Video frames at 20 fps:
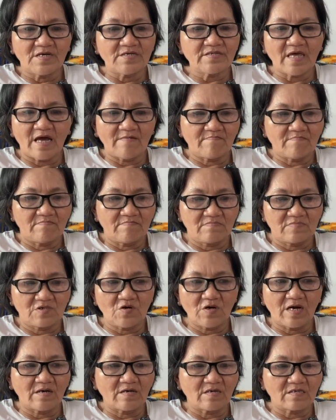tới thăm
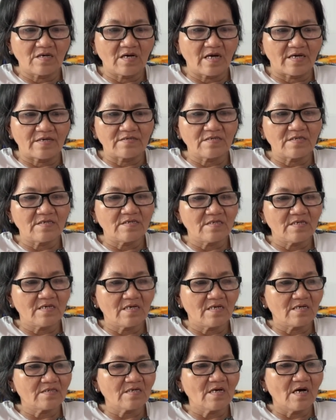có à, có ảnh đi
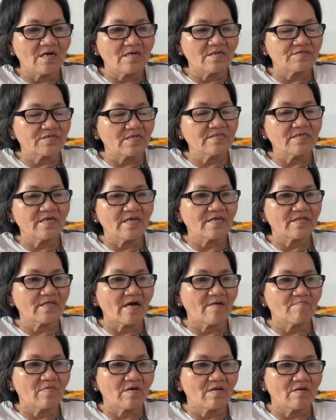à, đợn tỉnh ghé
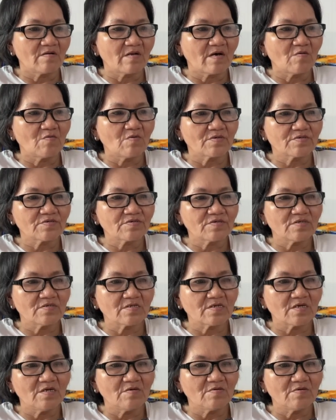thăm lâu lâu
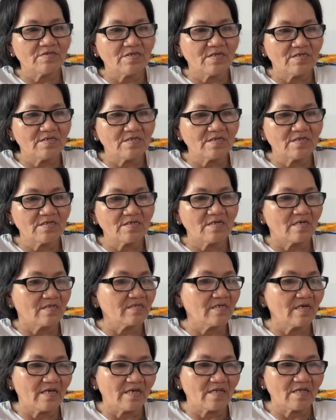nó kêu cái gì thì
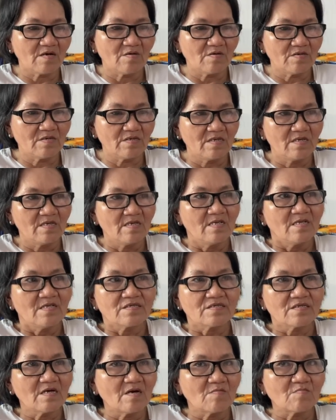ảnh ghé thôi
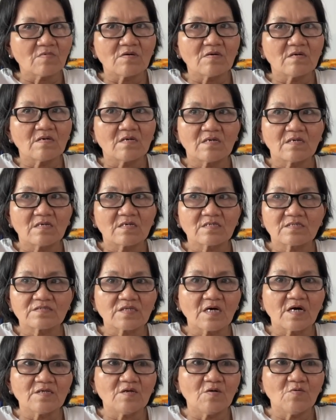chứ không có
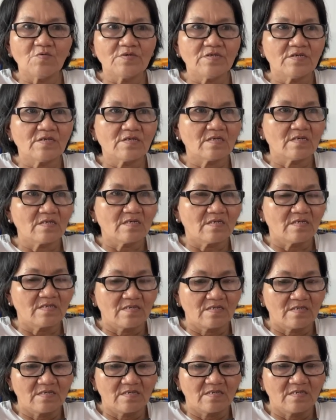tới lui gì hết
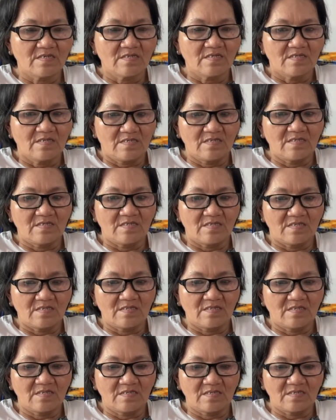mình phụ
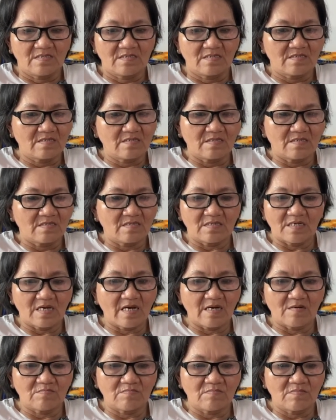giúp kinh tế cho cô
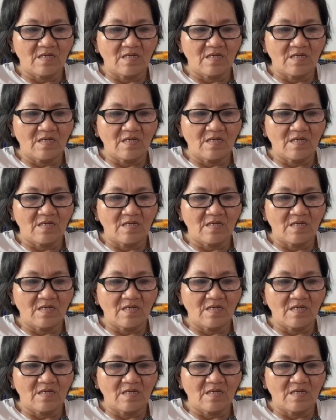ừ.